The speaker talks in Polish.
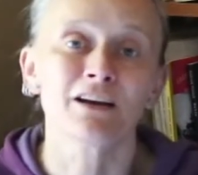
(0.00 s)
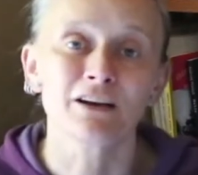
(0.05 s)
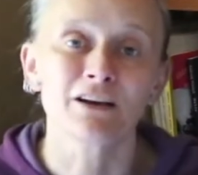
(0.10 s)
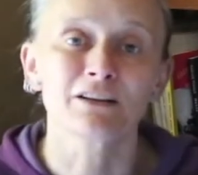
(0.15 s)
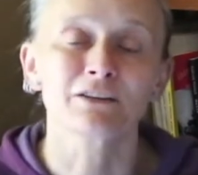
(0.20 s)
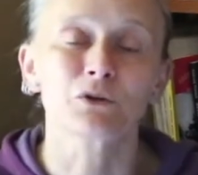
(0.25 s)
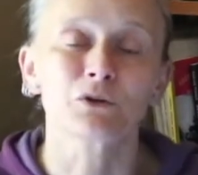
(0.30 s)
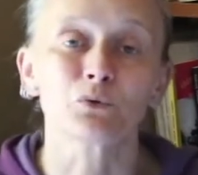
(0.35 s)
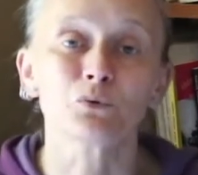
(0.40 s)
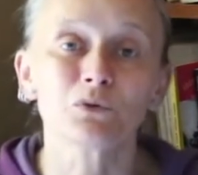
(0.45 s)

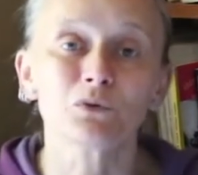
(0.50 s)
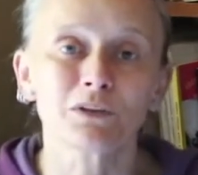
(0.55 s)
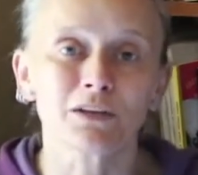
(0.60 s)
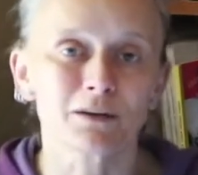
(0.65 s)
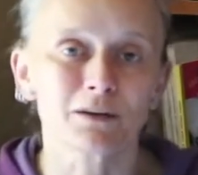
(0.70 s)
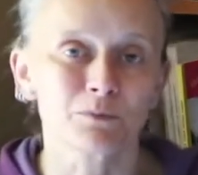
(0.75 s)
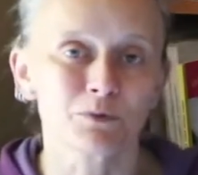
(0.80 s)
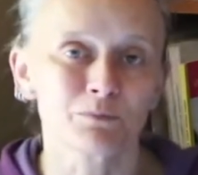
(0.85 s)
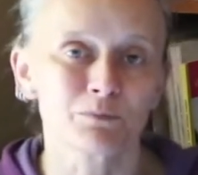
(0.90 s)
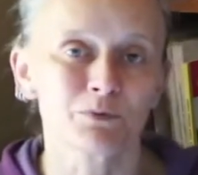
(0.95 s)
trudniej
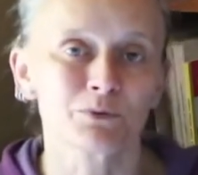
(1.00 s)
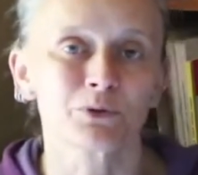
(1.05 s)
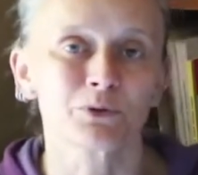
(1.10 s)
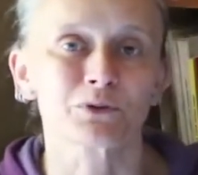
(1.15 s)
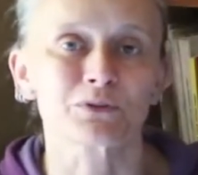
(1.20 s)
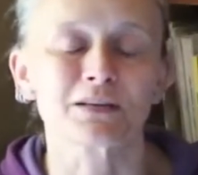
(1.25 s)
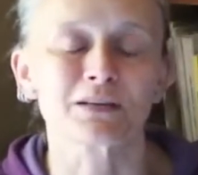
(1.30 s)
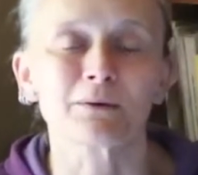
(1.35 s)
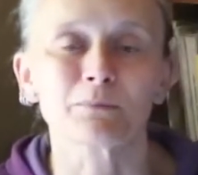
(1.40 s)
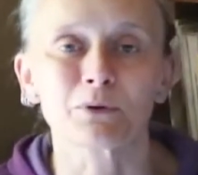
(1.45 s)
mu było to
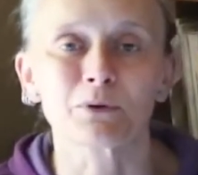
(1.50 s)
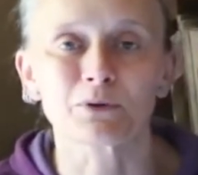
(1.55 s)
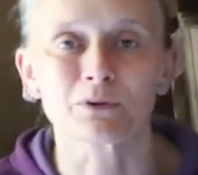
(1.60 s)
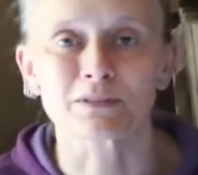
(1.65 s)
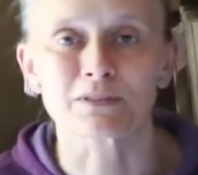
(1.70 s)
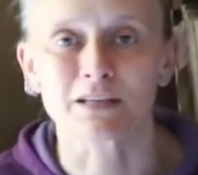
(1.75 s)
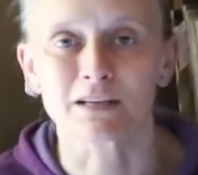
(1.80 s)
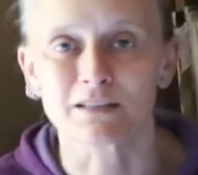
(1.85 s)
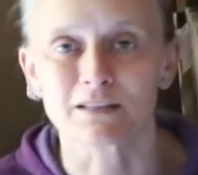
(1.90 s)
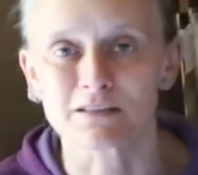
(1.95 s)
samo
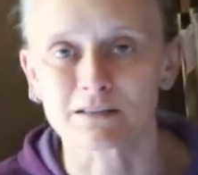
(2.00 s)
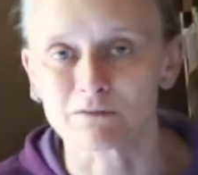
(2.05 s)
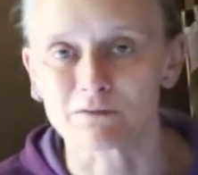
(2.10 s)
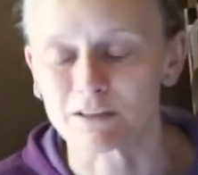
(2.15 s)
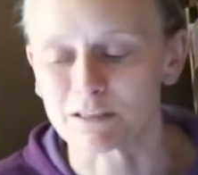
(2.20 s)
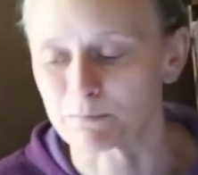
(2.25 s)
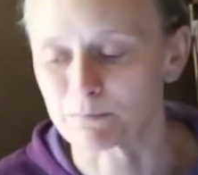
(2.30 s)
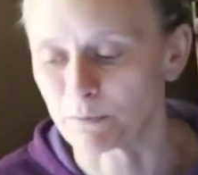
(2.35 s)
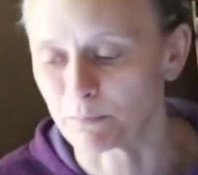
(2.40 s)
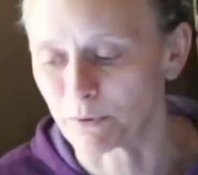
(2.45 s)

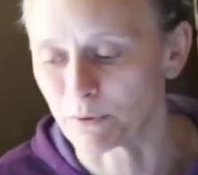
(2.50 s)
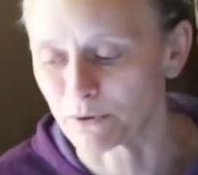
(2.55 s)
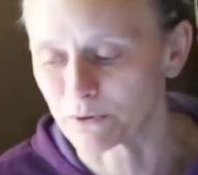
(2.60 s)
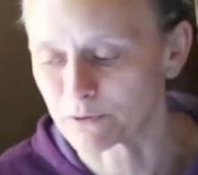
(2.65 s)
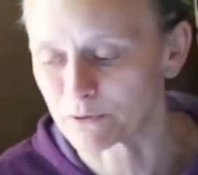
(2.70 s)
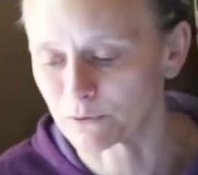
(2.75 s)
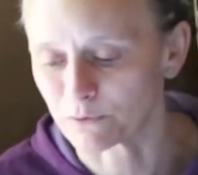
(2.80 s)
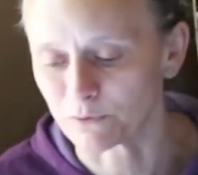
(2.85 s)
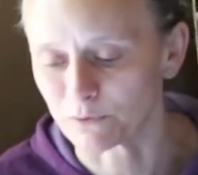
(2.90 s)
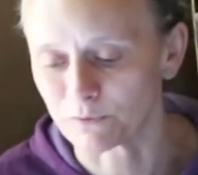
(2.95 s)
zrealizować po
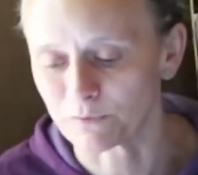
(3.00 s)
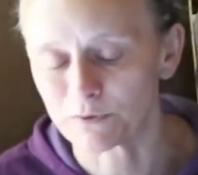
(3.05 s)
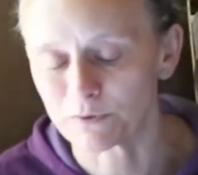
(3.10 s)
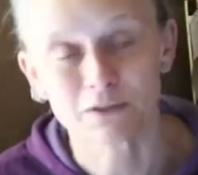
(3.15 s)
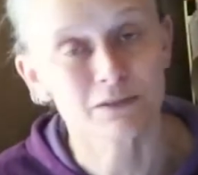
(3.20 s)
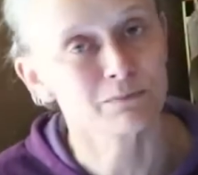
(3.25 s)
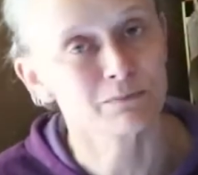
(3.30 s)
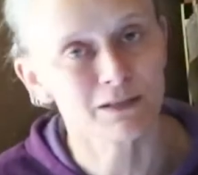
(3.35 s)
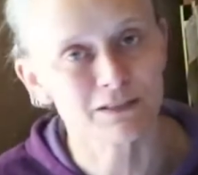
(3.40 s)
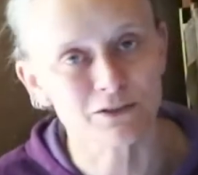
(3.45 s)
polsku. To
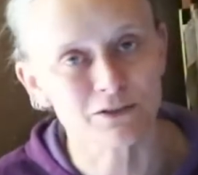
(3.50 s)
jest bardzo